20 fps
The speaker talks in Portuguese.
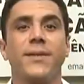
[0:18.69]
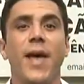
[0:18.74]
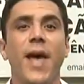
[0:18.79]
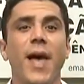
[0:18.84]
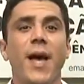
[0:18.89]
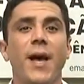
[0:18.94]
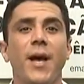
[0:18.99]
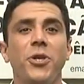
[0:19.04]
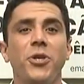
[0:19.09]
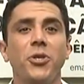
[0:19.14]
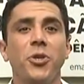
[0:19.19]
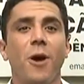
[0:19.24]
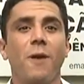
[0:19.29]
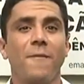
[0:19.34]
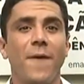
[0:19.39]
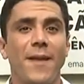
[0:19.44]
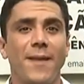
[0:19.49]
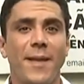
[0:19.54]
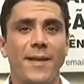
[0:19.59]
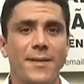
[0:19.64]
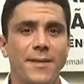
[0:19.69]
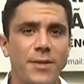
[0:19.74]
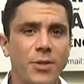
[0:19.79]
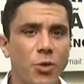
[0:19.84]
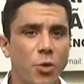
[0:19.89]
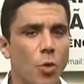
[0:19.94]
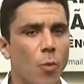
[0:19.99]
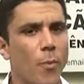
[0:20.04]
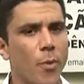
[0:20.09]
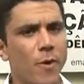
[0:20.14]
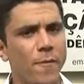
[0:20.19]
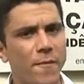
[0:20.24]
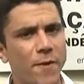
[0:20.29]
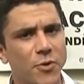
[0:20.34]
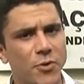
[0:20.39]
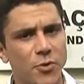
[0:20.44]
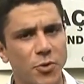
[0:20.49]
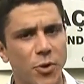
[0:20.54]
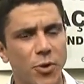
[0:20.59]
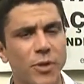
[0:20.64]
Cerca de 95
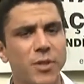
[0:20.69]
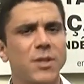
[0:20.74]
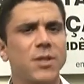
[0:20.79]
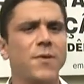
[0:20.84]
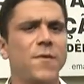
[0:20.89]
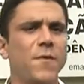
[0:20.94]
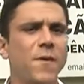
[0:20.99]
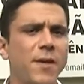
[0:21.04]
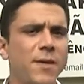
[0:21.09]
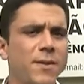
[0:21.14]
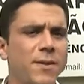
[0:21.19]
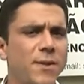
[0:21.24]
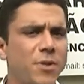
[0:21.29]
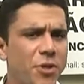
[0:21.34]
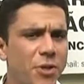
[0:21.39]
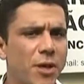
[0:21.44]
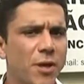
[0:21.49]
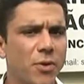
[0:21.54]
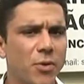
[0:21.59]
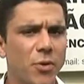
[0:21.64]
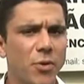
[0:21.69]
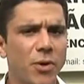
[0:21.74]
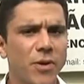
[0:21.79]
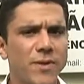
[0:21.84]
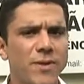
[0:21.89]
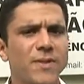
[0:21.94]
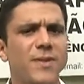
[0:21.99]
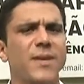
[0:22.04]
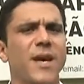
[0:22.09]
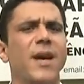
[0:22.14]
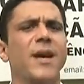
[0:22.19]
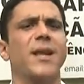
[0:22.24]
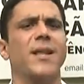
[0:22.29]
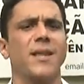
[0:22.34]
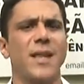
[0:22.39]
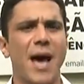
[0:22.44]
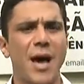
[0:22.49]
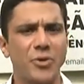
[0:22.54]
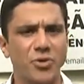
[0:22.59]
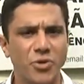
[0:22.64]
professores, vice-diretores e
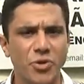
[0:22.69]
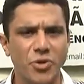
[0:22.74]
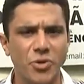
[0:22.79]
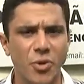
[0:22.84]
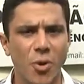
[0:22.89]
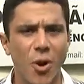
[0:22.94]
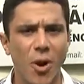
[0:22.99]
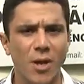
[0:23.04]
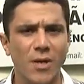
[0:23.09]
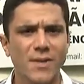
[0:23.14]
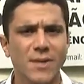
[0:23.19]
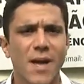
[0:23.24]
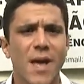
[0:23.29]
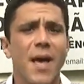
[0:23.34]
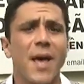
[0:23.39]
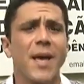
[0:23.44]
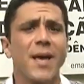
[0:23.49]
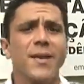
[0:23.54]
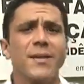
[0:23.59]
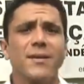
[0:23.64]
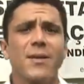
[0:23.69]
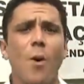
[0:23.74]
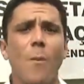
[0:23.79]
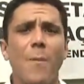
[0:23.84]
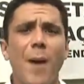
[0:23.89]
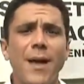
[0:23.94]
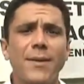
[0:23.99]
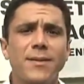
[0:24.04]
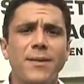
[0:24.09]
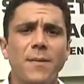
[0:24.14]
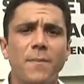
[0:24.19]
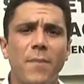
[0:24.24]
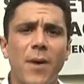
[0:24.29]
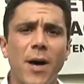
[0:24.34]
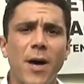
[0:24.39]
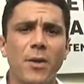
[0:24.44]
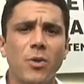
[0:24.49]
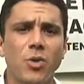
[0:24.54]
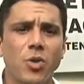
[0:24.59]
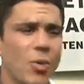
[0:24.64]
secretários de escolas estão
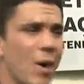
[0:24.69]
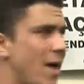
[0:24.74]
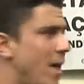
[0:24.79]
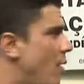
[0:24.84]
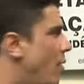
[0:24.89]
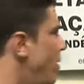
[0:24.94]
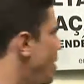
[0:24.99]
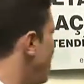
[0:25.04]
participando de uma